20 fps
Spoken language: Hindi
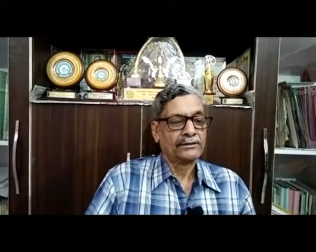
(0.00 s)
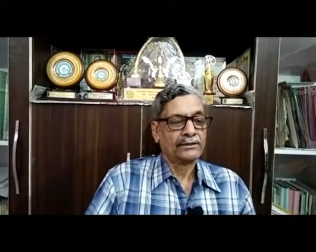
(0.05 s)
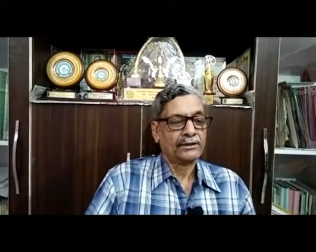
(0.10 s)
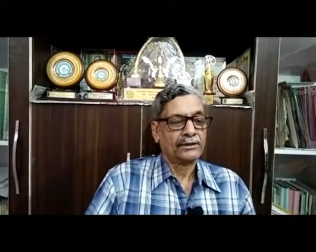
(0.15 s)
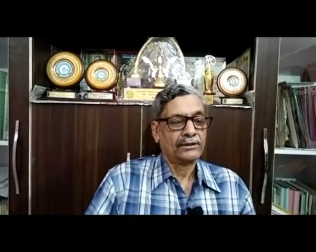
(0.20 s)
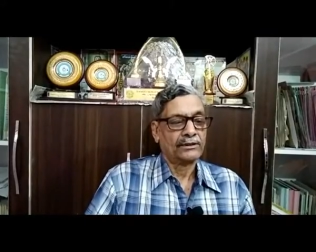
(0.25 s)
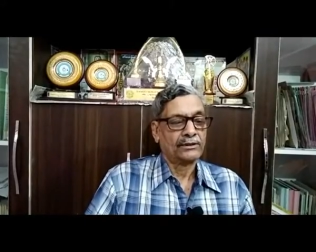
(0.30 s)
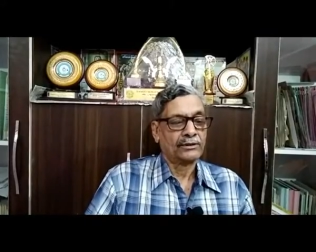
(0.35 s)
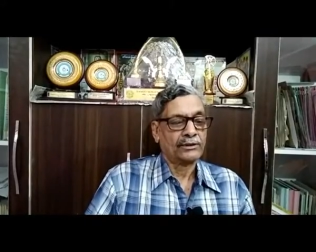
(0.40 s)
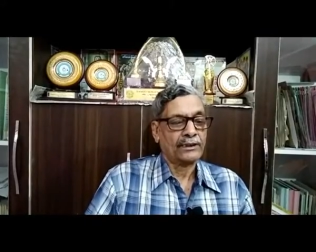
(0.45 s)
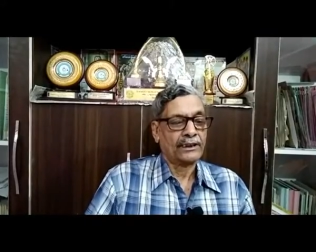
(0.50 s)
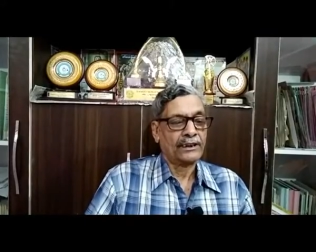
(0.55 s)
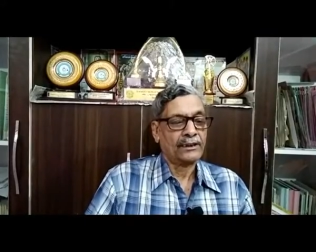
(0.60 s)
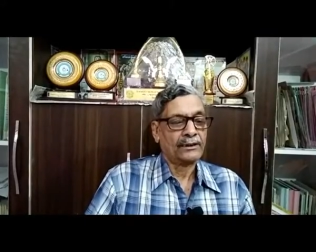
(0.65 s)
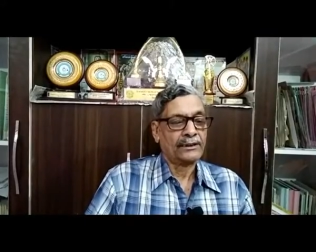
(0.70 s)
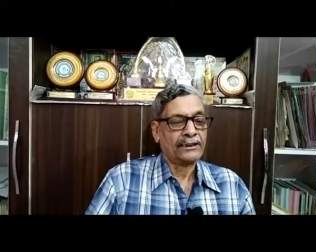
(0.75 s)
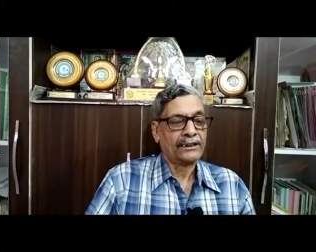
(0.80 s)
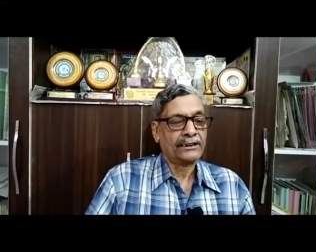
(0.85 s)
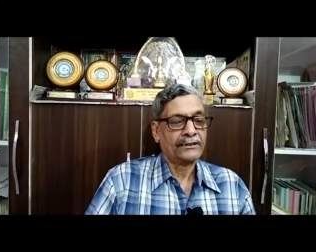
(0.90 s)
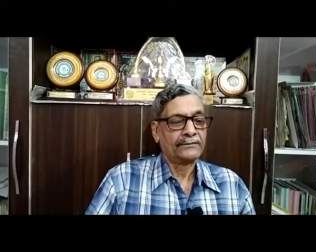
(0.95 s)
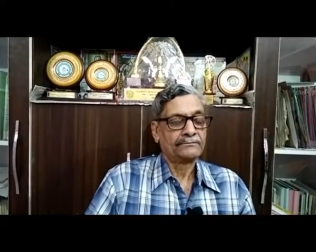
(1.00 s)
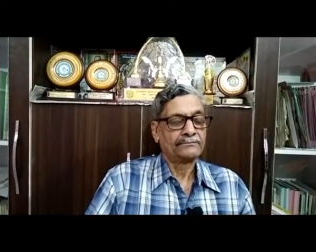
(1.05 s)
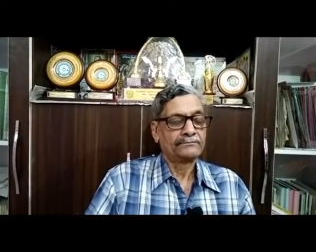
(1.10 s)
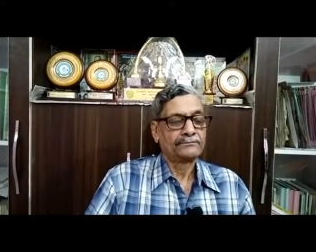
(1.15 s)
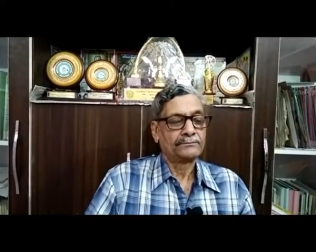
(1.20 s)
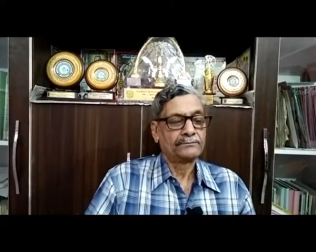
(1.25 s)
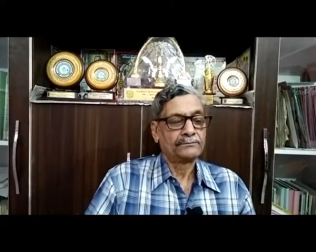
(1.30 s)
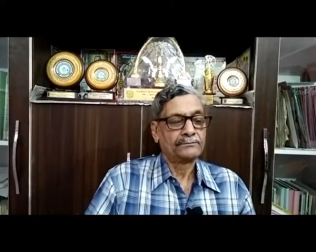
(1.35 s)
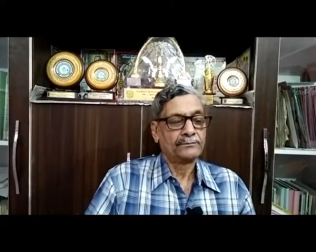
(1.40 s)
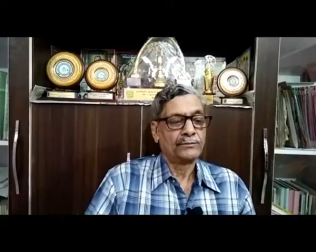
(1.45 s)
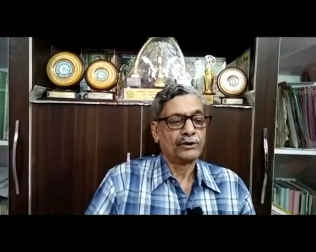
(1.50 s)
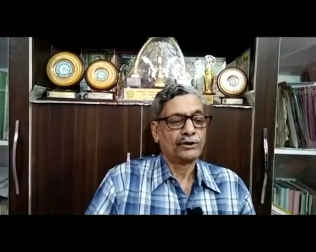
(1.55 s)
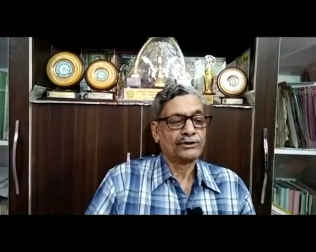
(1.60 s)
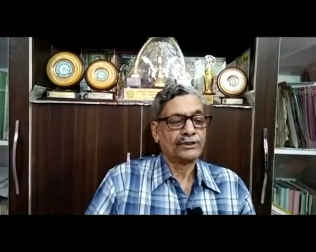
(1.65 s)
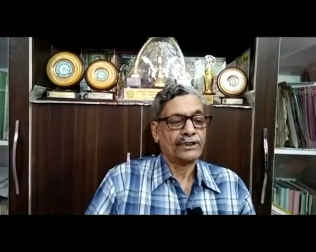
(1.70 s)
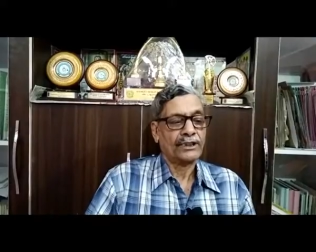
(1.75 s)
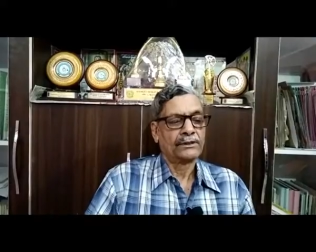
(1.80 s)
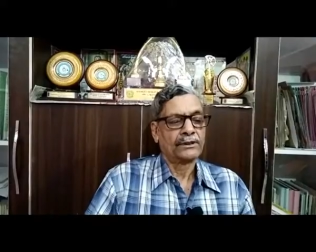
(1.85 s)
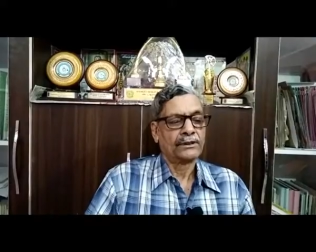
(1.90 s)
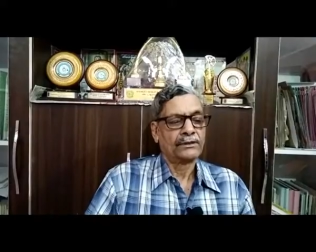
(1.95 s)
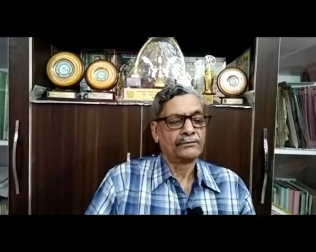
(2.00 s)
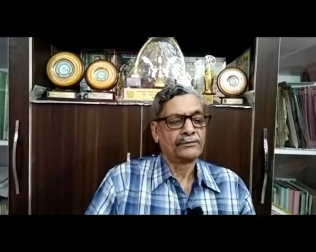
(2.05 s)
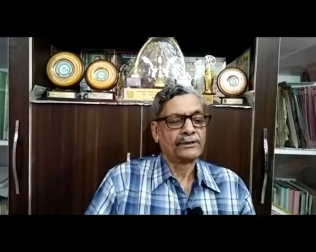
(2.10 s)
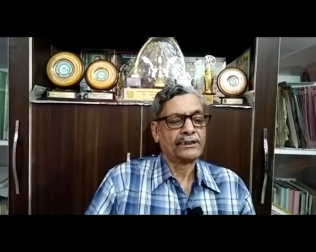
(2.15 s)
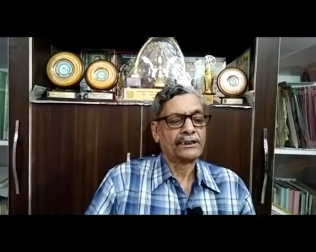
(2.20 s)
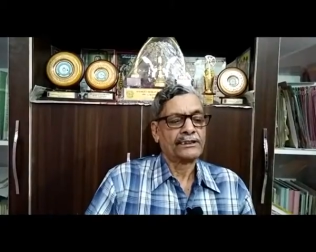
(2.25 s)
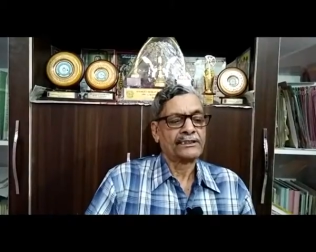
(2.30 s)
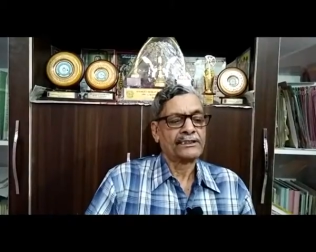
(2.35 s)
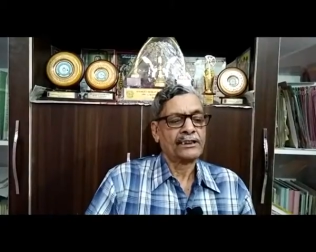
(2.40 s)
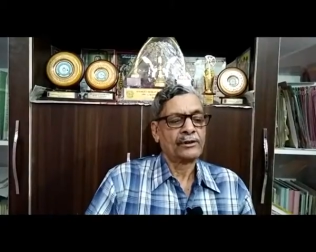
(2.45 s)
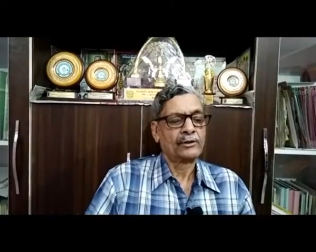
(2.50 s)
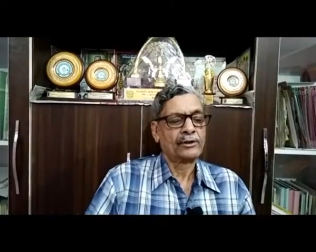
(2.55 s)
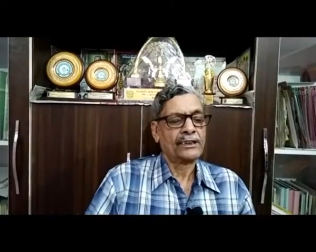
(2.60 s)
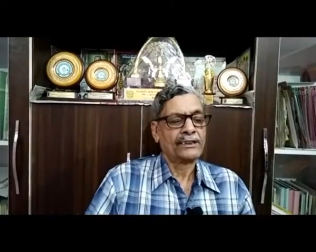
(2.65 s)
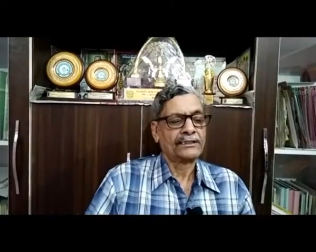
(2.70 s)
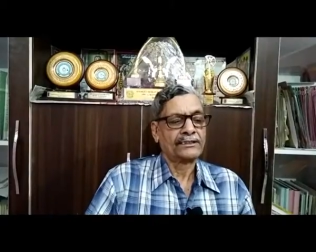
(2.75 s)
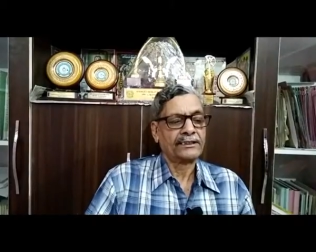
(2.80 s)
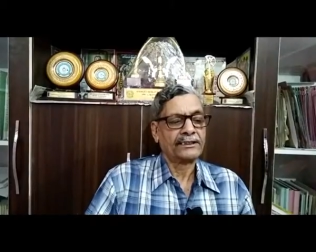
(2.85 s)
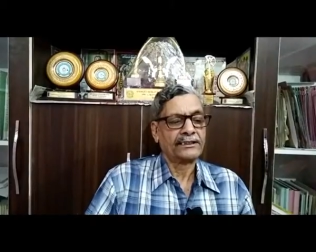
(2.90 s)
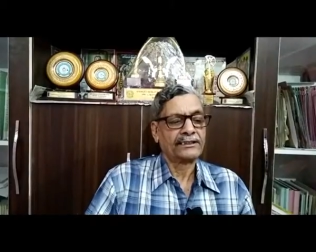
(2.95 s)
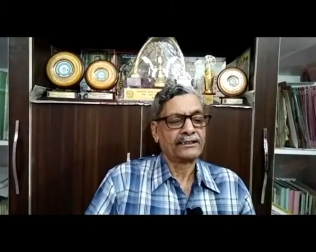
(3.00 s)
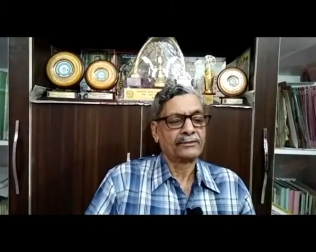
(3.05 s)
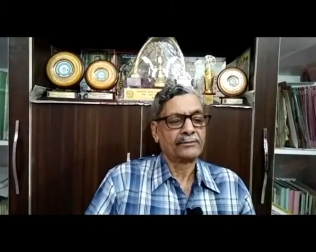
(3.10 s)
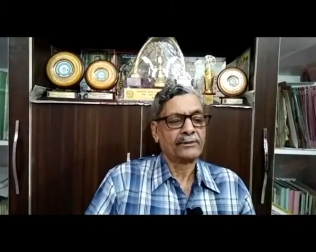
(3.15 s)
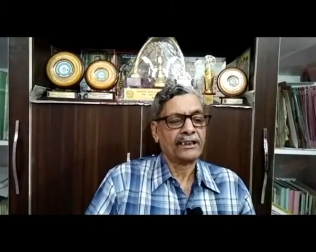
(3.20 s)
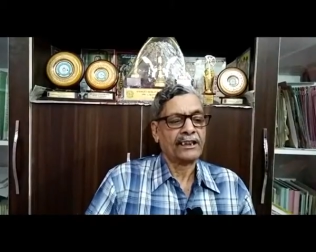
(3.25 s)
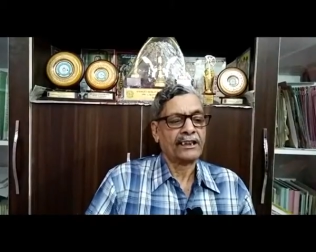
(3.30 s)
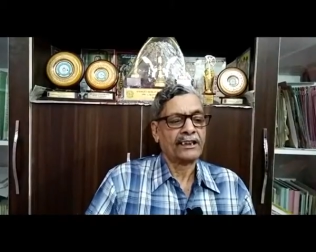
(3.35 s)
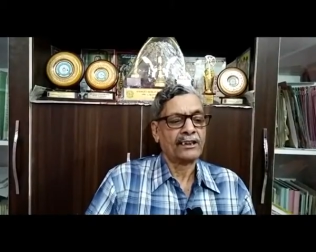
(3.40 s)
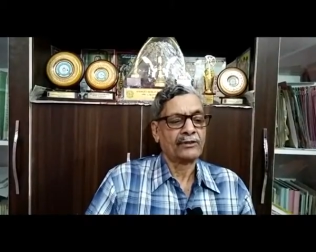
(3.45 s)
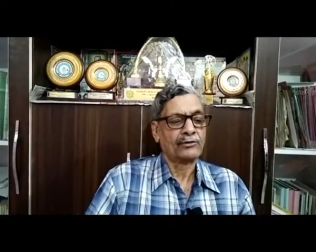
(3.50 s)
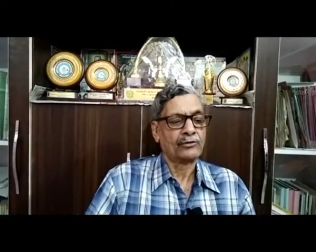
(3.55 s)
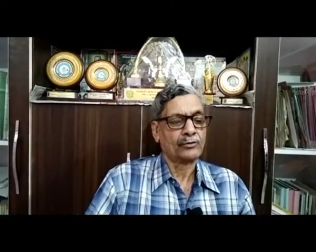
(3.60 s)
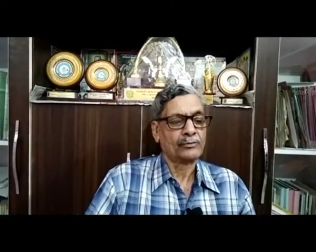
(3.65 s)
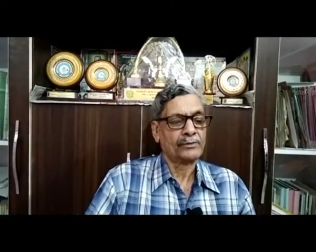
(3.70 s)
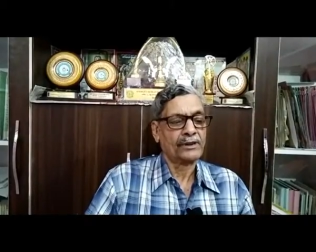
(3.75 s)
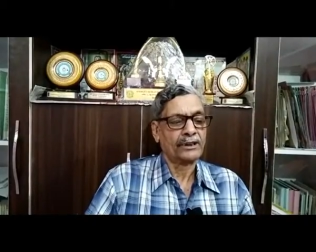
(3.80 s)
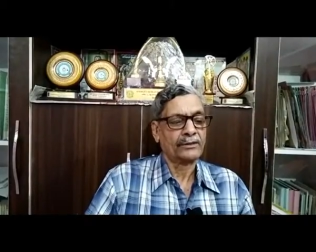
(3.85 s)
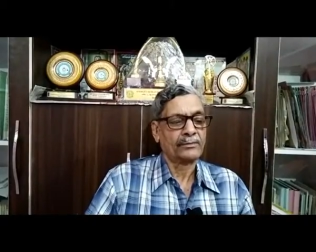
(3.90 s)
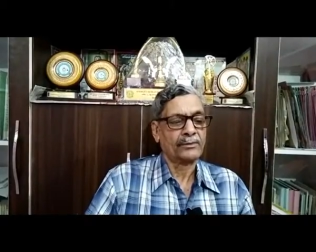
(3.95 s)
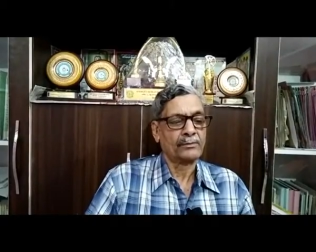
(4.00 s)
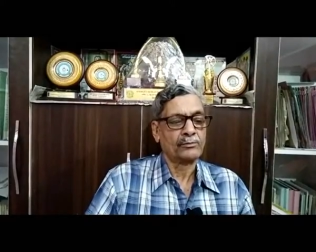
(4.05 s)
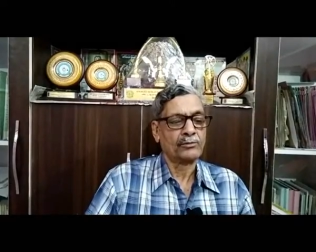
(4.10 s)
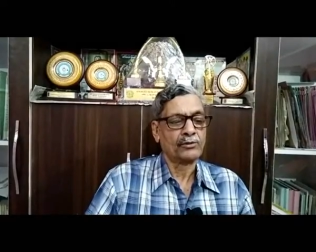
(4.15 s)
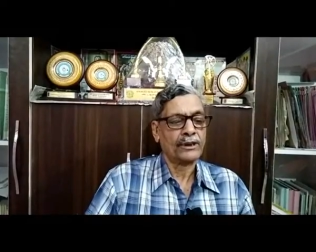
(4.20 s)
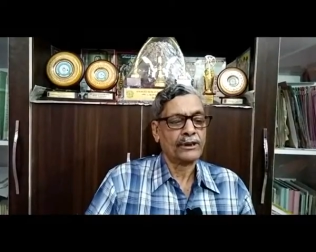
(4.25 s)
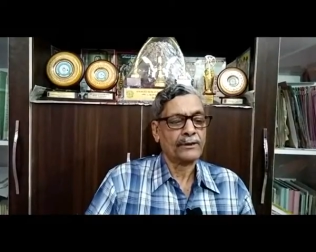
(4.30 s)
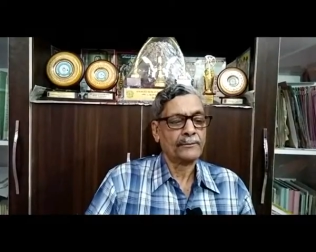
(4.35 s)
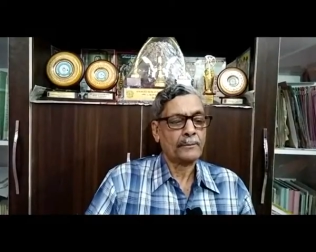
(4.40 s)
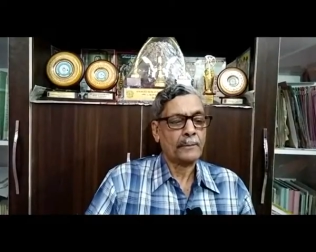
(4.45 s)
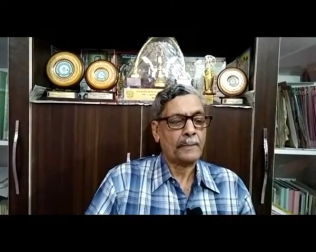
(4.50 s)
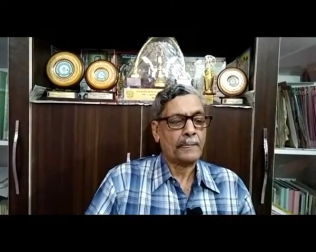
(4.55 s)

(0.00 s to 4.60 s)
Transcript: और गले की बहुत सारी विकृतियाँ हो जाती हैं जिसमें घेंगा रोग भी एक प्रमुख है